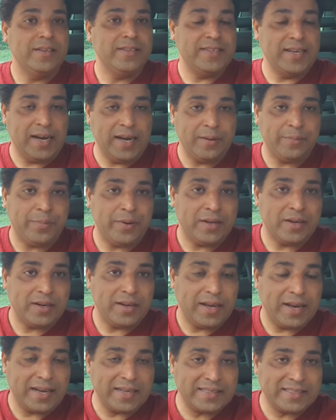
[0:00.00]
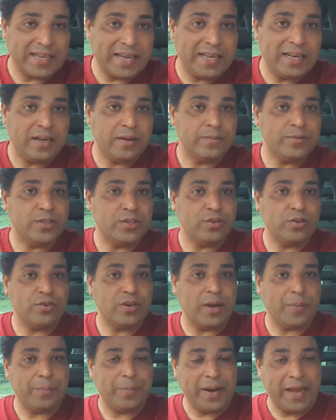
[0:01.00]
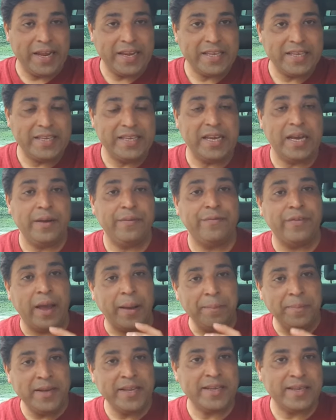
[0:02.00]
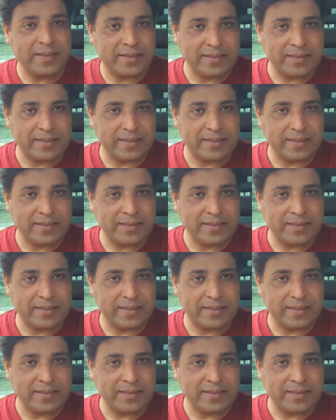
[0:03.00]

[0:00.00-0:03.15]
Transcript: यहाँ पर अजायलम जिन्होंने अप्लाई किया है फैमिली के